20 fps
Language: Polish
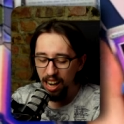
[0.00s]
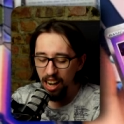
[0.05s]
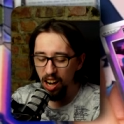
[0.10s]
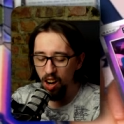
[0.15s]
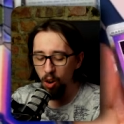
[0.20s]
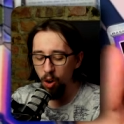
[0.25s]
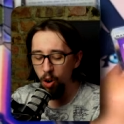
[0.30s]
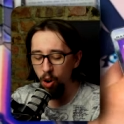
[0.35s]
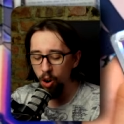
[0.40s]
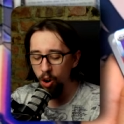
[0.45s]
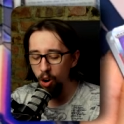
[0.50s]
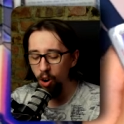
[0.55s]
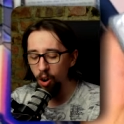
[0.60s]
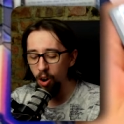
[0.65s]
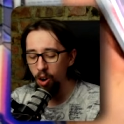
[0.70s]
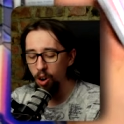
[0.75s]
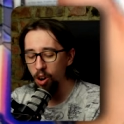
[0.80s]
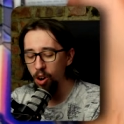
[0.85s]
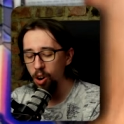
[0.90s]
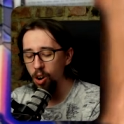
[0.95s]

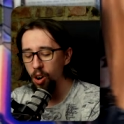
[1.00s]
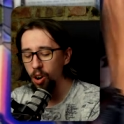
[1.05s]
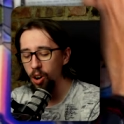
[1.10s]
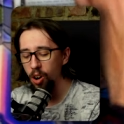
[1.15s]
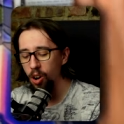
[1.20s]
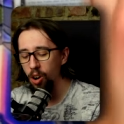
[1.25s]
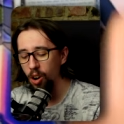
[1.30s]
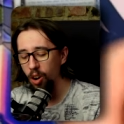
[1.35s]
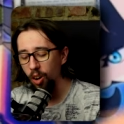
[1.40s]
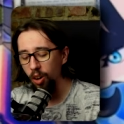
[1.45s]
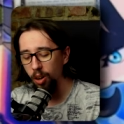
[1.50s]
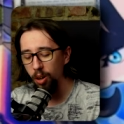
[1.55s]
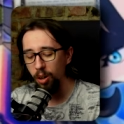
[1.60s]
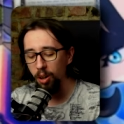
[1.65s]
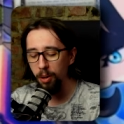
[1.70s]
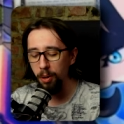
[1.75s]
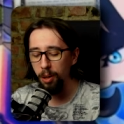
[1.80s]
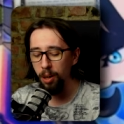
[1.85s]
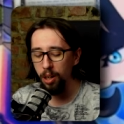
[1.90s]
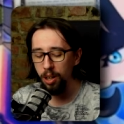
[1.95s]
o!
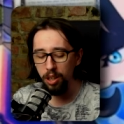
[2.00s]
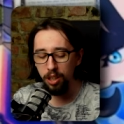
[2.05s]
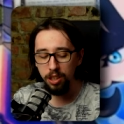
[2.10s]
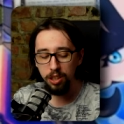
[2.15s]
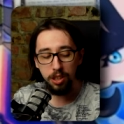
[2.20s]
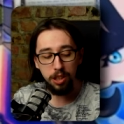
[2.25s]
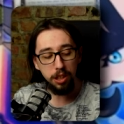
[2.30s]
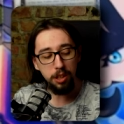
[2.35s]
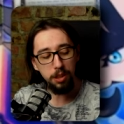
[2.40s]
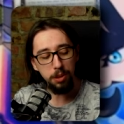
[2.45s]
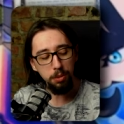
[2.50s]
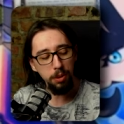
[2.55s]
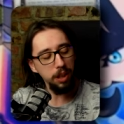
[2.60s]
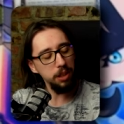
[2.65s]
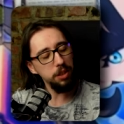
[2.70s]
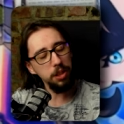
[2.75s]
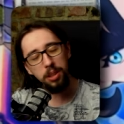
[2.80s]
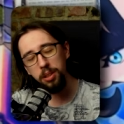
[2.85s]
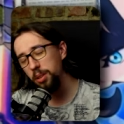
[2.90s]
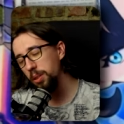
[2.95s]

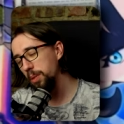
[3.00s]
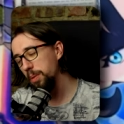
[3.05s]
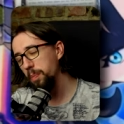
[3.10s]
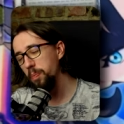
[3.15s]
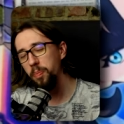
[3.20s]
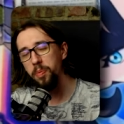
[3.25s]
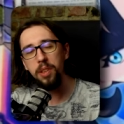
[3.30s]
Słuchajcie, do,